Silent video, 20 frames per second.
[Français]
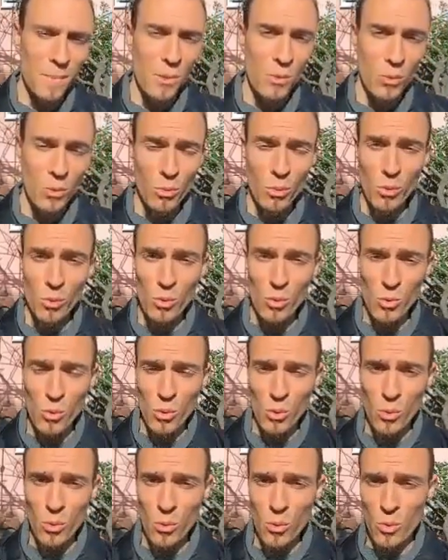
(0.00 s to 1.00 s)
donc,
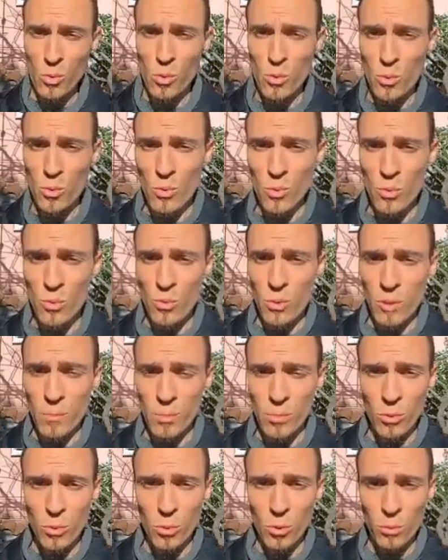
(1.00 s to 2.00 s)
le, une des
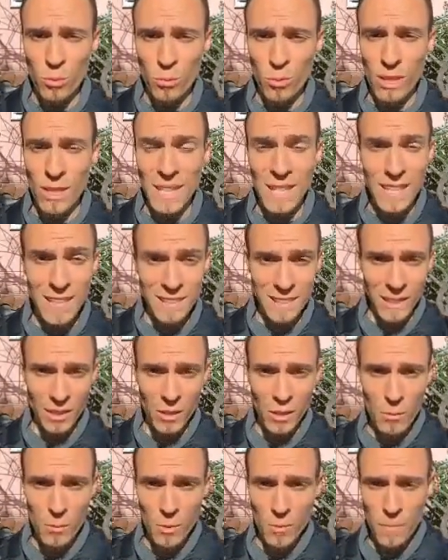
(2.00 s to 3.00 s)
plus grosses monnaies,
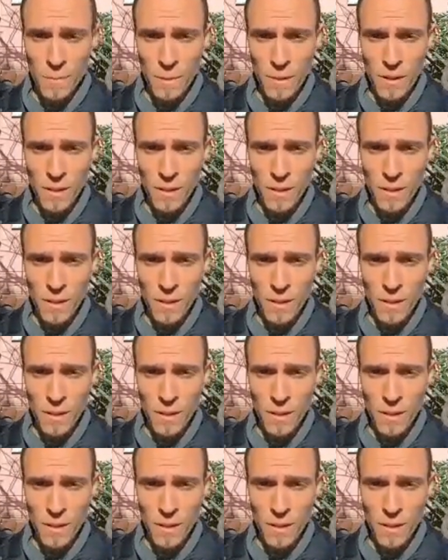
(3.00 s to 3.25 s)
l'Ethereum,